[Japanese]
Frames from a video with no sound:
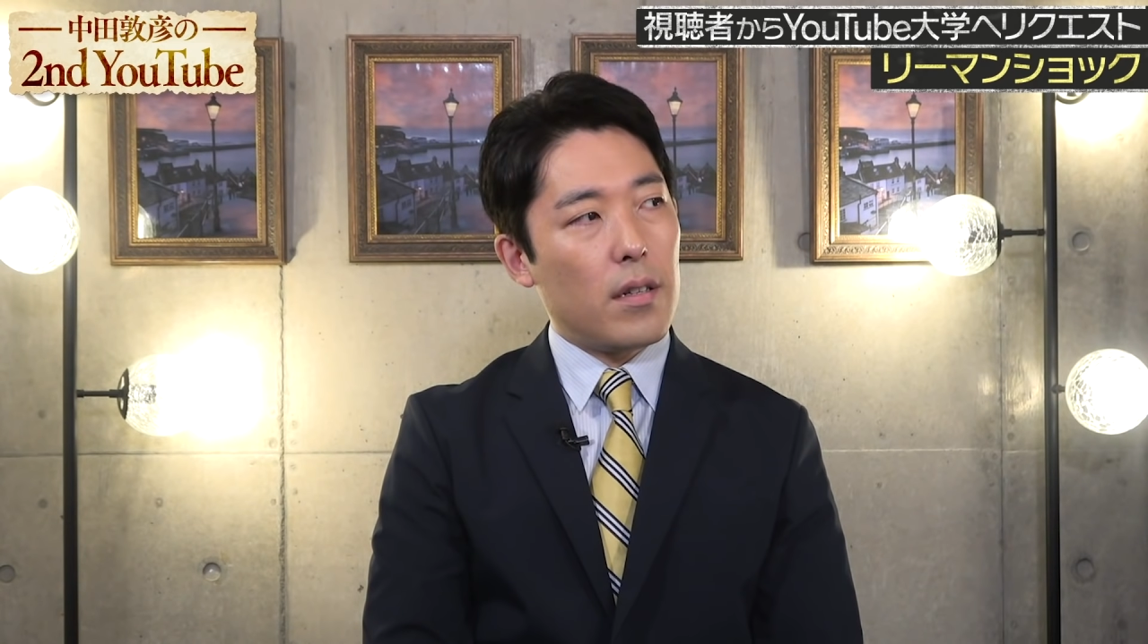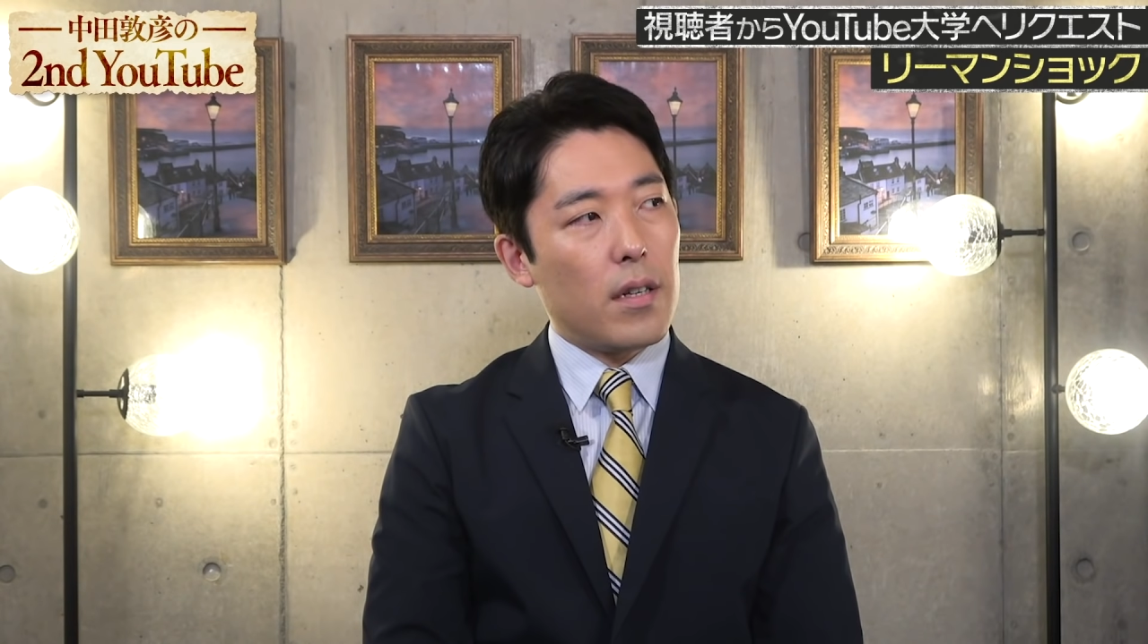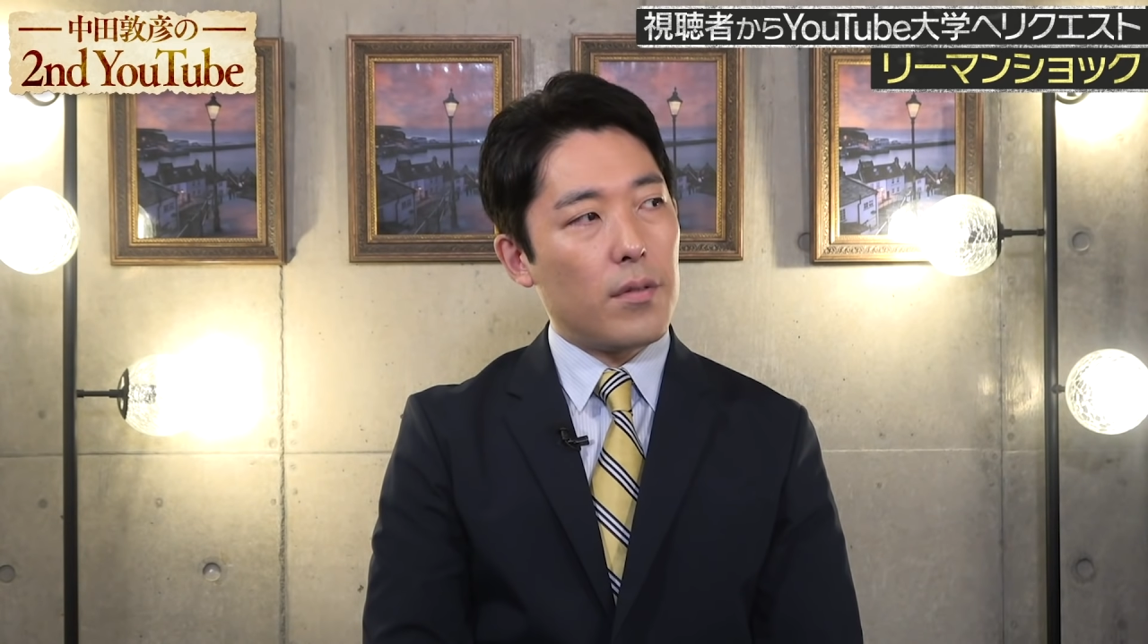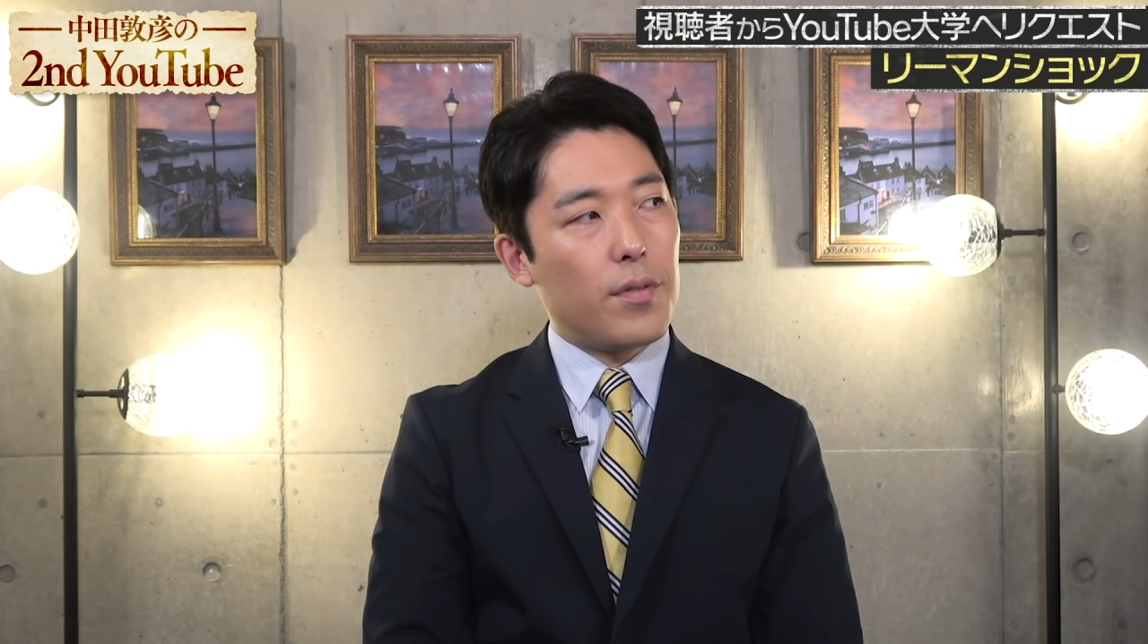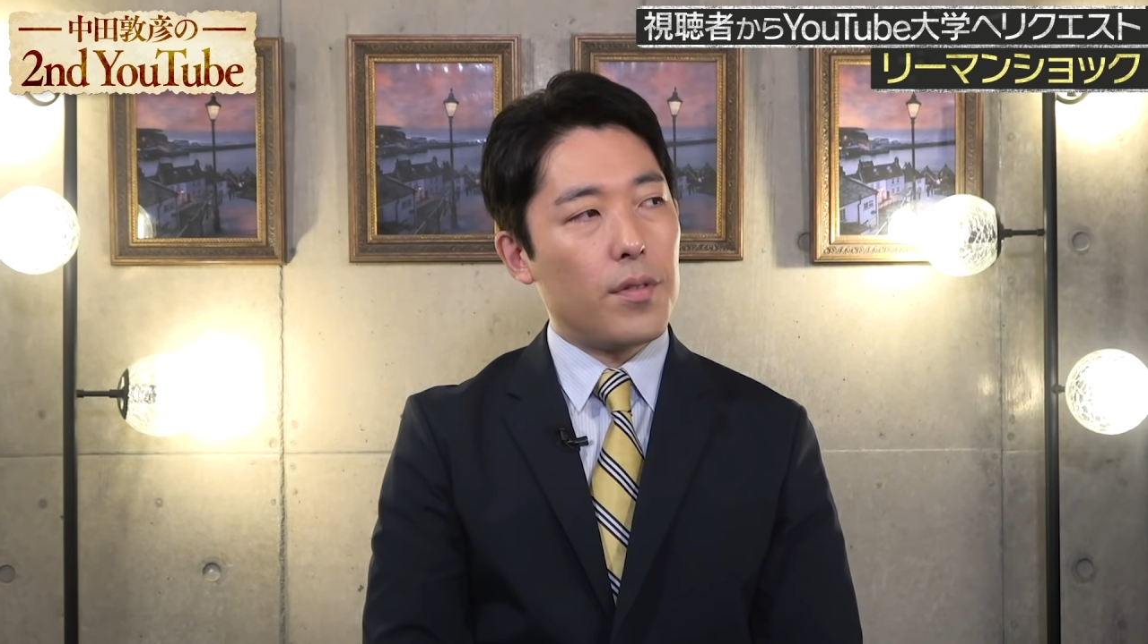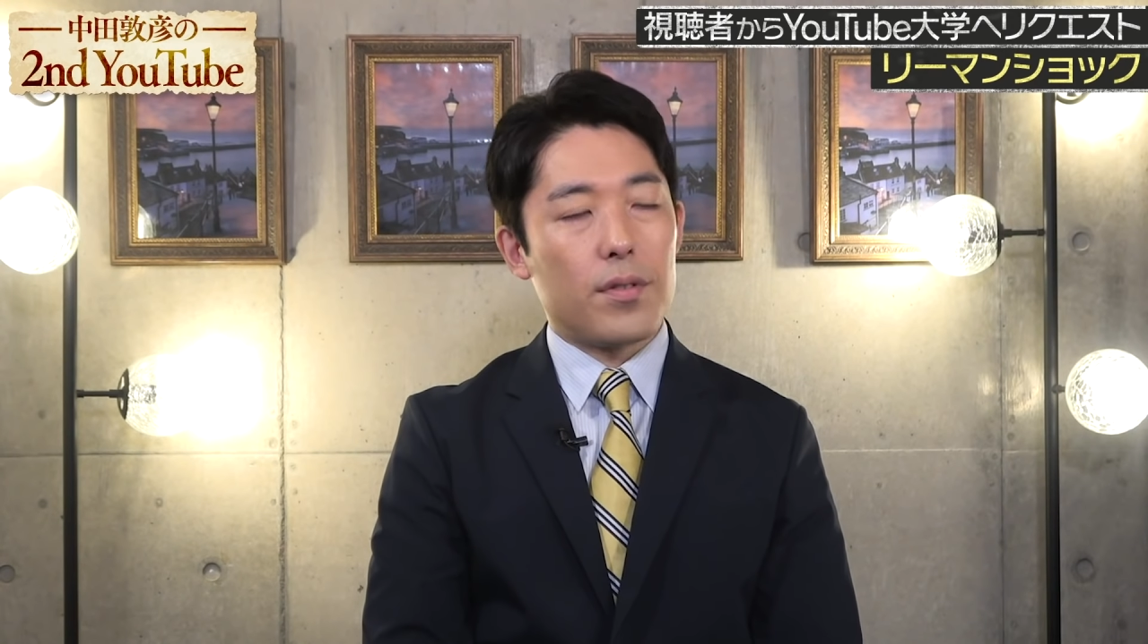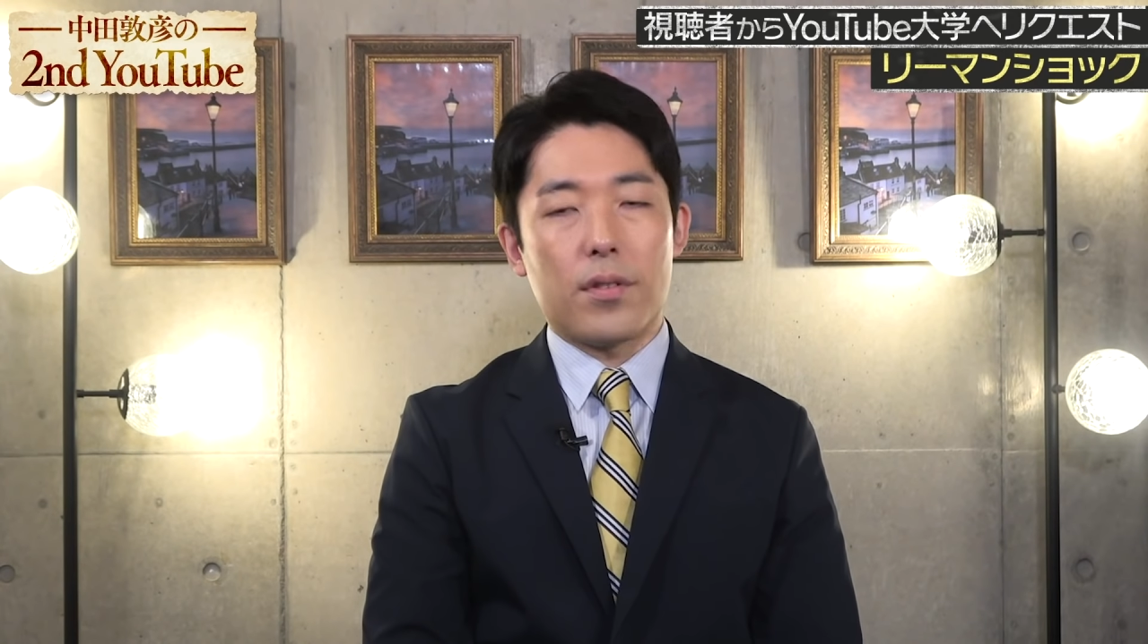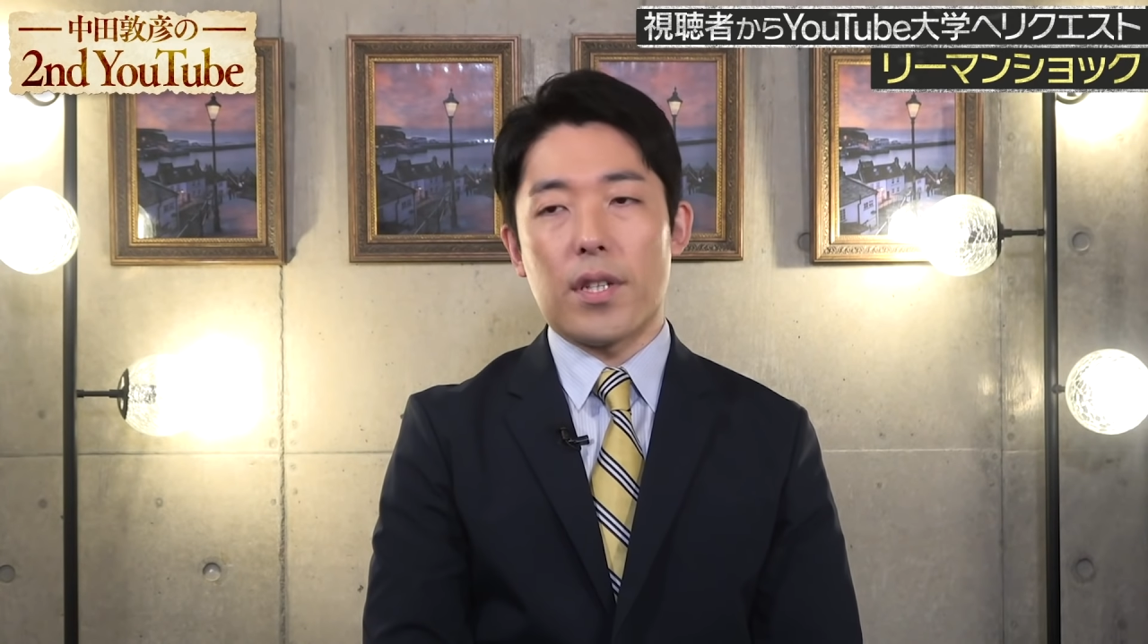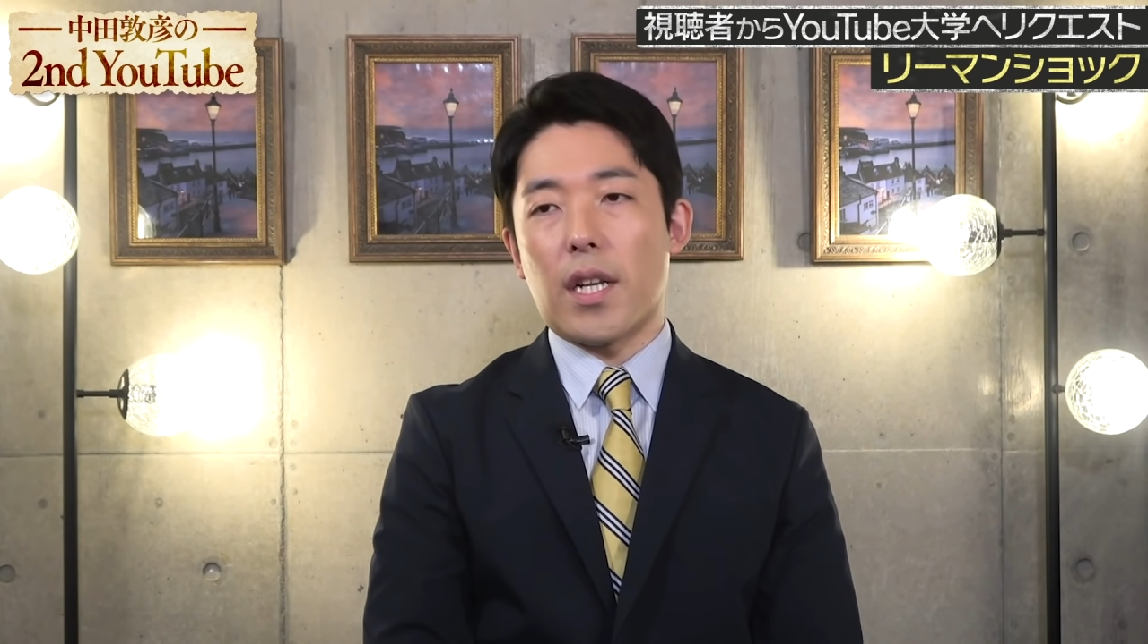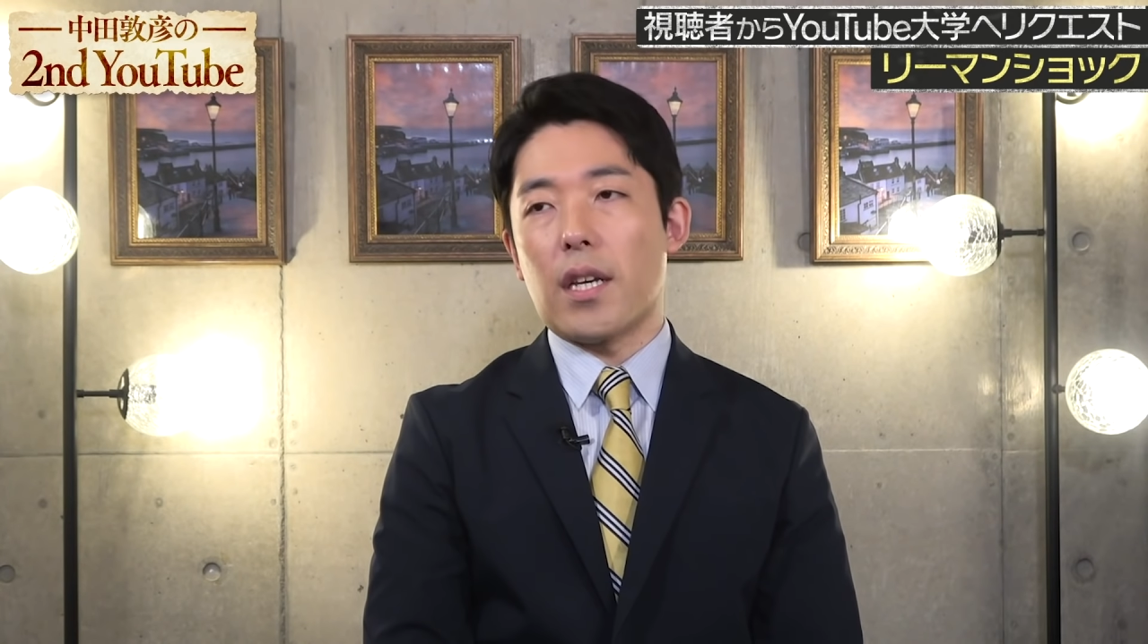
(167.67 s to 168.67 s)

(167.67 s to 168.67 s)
あの富裕層じゃ